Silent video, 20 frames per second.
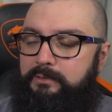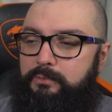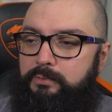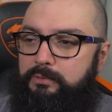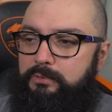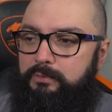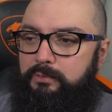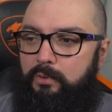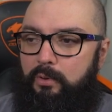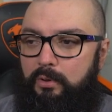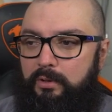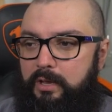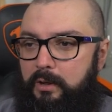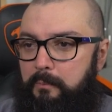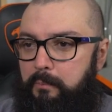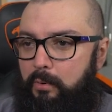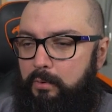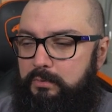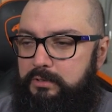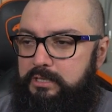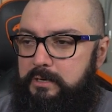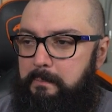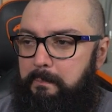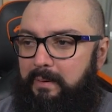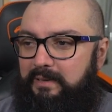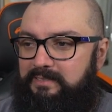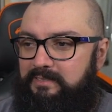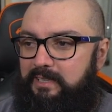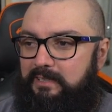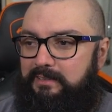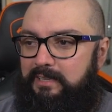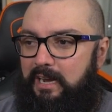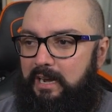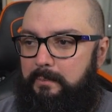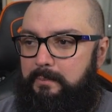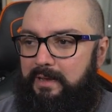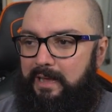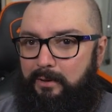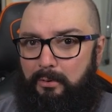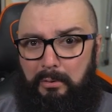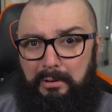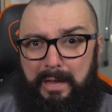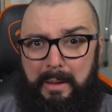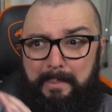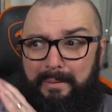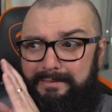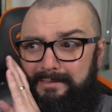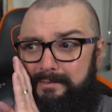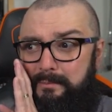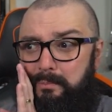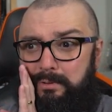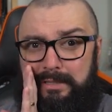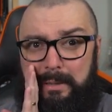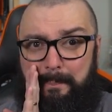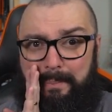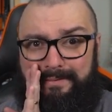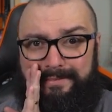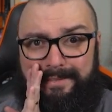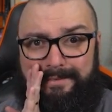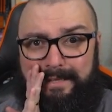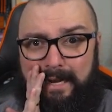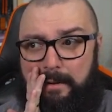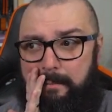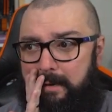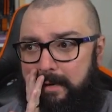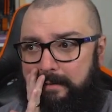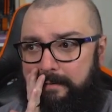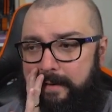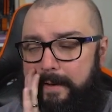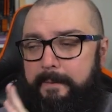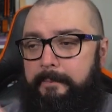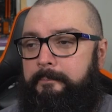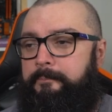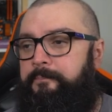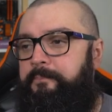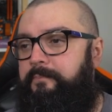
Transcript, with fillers: tudo, coloquei um pouco de pasta térmica, coloquei muita pasta térmica, André.